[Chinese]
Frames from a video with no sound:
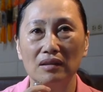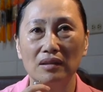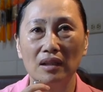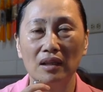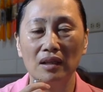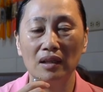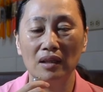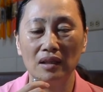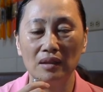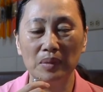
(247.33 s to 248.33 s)
即个
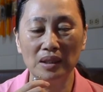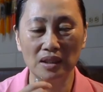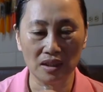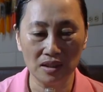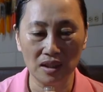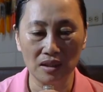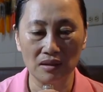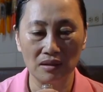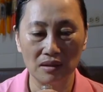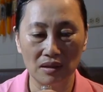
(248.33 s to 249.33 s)
要清
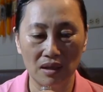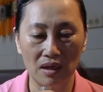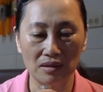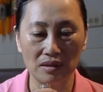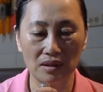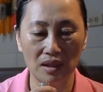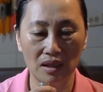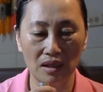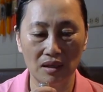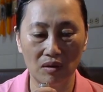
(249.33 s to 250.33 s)
净，啊而且
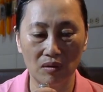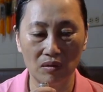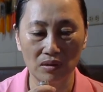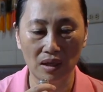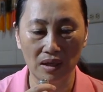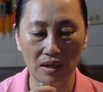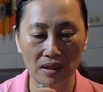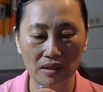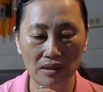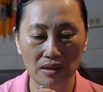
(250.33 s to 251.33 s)
互大
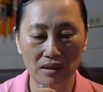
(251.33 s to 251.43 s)
家